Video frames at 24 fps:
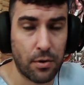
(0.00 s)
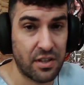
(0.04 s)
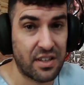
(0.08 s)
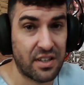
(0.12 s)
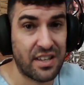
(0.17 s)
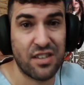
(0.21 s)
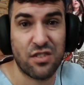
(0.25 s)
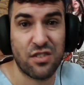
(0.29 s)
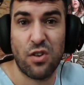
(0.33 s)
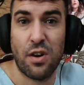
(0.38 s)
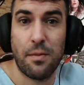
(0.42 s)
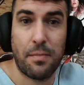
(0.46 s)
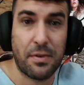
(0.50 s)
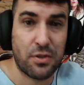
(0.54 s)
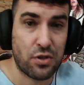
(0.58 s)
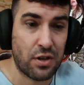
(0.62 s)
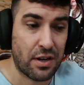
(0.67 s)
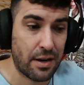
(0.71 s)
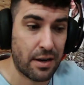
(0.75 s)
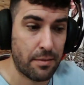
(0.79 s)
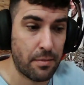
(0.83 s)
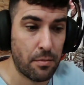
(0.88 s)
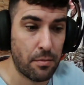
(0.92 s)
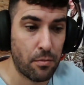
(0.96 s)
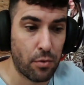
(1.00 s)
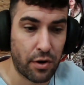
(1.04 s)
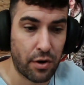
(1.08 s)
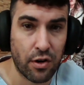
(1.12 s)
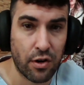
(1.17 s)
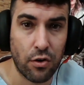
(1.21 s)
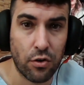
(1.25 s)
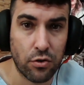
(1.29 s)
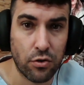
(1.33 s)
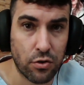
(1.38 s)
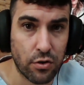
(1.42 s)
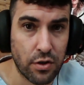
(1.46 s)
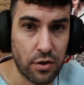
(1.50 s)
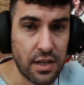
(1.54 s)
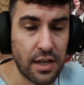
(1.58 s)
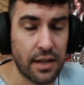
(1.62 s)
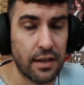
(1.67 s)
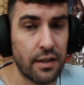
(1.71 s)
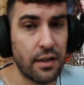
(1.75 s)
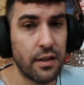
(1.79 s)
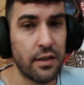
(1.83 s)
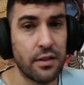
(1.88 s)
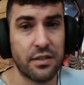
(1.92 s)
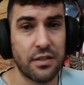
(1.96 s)
Es que eso le pasó a Carmen Borrego el otro día.
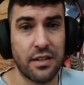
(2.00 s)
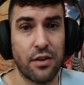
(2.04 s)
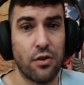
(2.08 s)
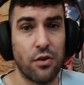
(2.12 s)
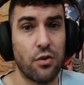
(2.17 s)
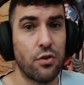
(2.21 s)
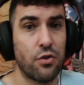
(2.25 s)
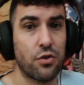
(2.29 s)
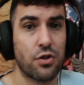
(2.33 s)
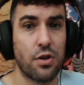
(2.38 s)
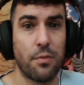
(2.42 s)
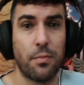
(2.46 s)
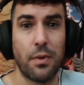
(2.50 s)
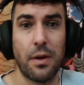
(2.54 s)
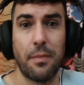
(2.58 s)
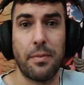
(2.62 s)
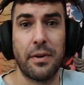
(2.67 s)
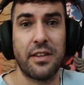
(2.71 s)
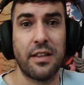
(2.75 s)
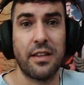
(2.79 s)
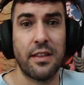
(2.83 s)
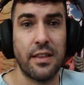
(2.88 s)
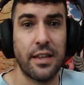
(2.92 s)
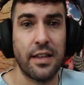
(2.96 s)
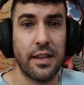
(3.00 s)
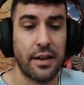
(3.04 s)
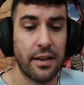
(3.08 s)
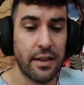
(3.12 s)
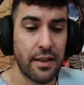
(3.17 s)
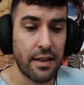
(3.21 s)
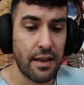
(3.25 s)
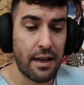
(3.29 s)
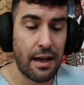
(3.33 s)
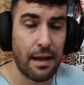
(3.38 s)
O sea, no, no se puede pretender.